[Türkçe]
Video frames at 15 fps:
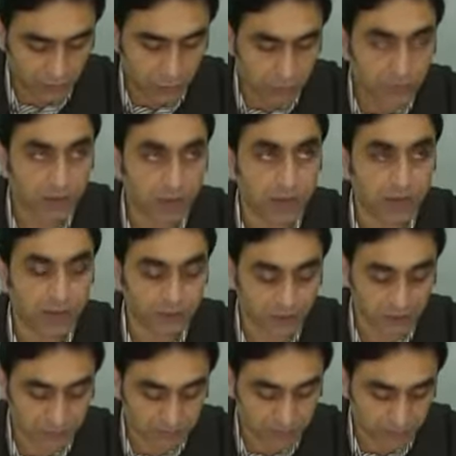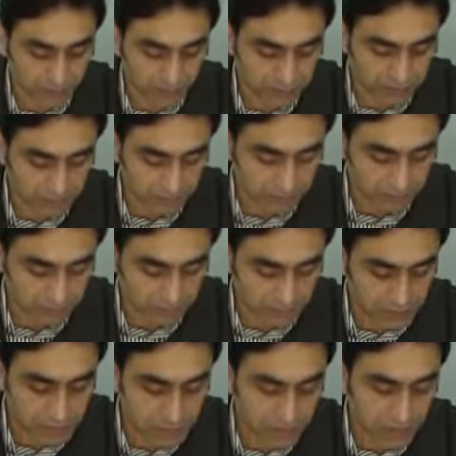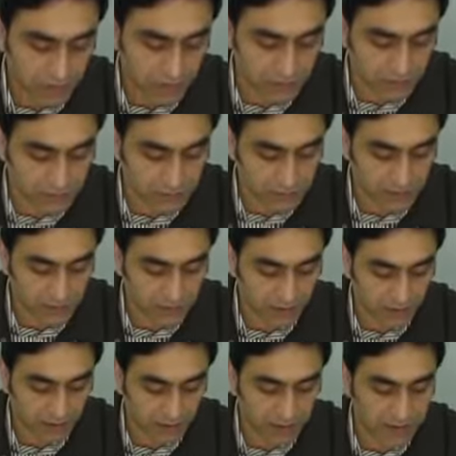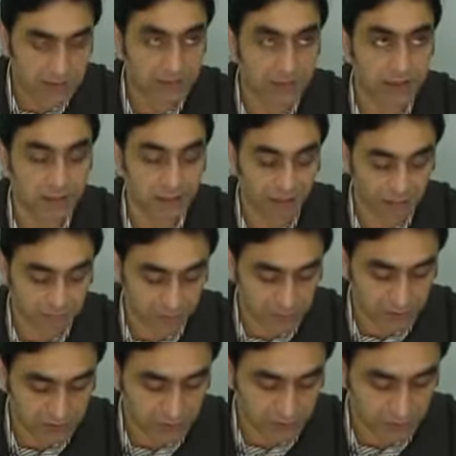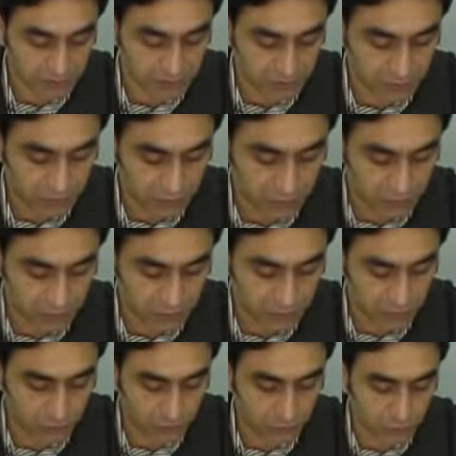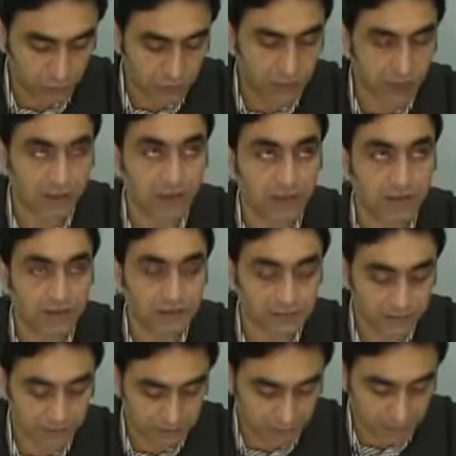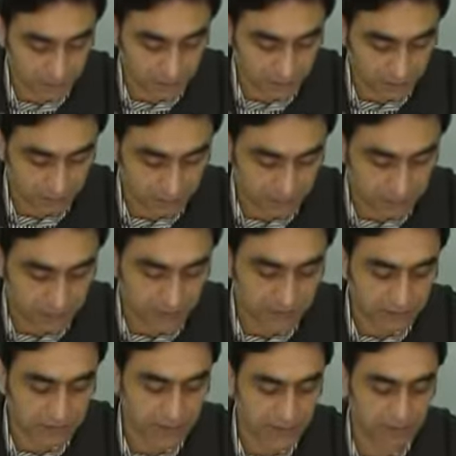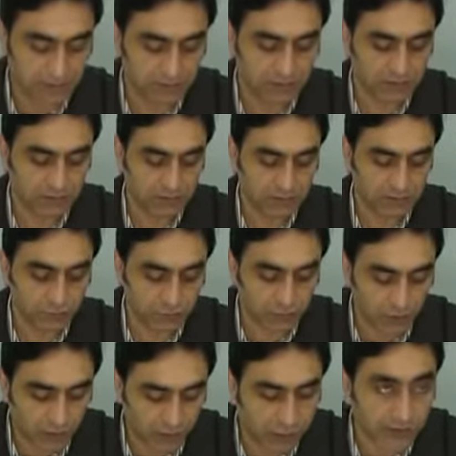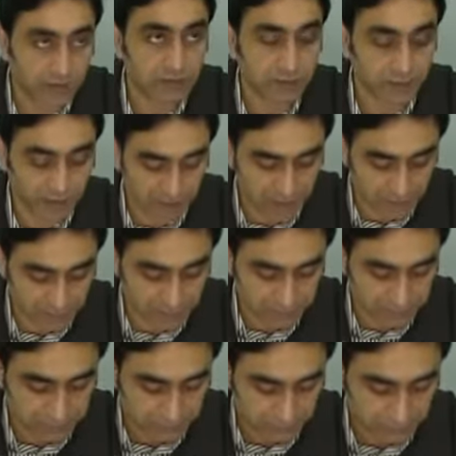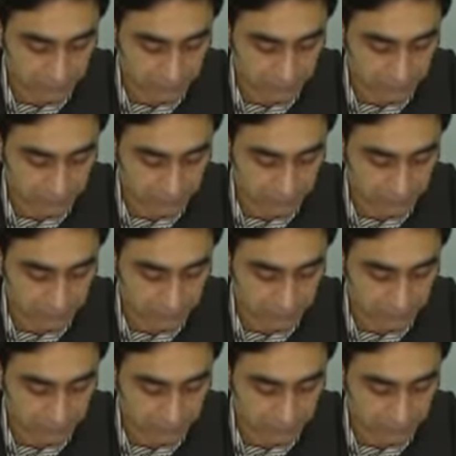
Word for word: övme anlamında biz kulların sürekli yapması gereken bir şey. Çünkü o buna layıktır ve zatı bunu hak etmektedir.